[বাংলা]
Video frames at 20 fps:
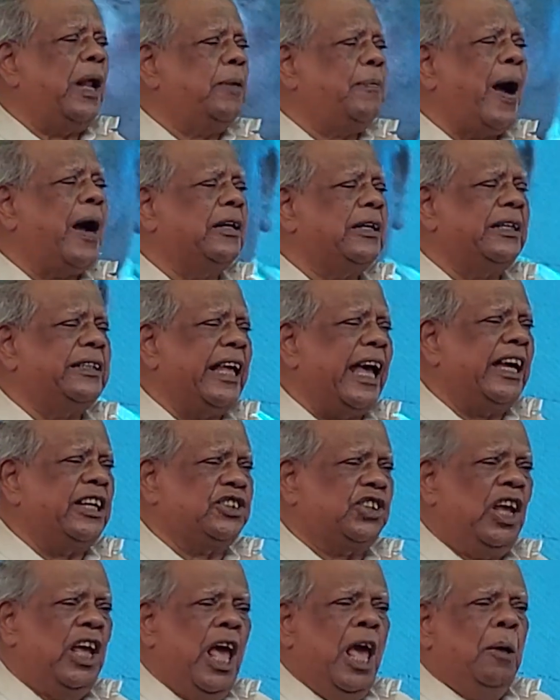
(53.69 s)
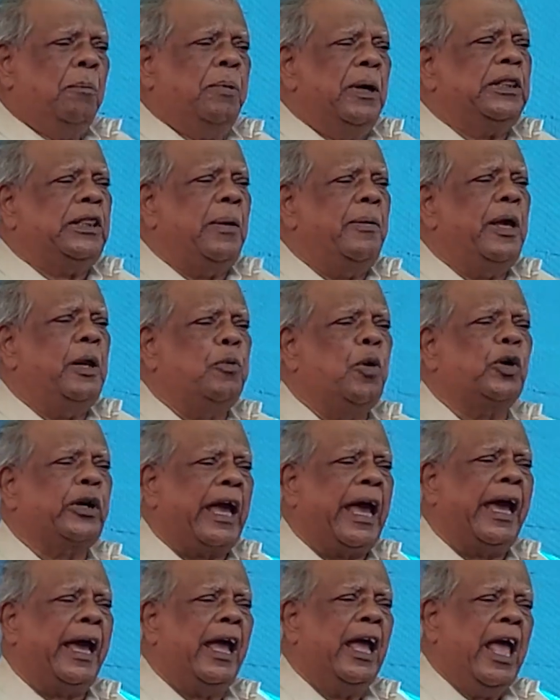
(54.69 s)
বাংলাদেশ পৃথিবীর
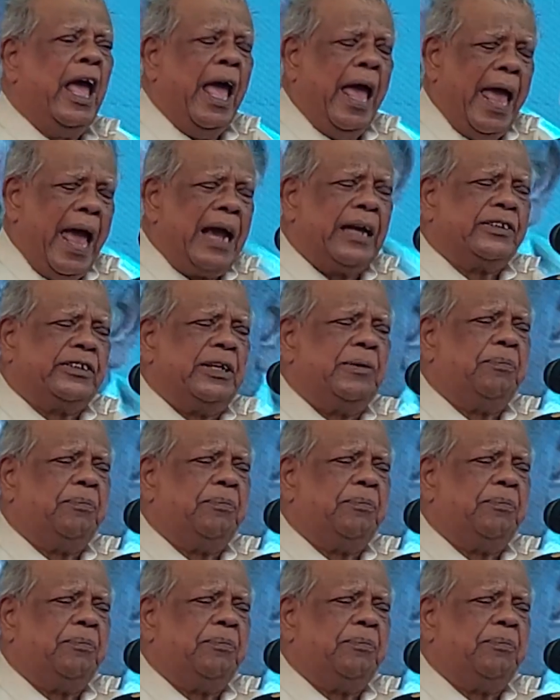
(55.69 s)
বুকে একটি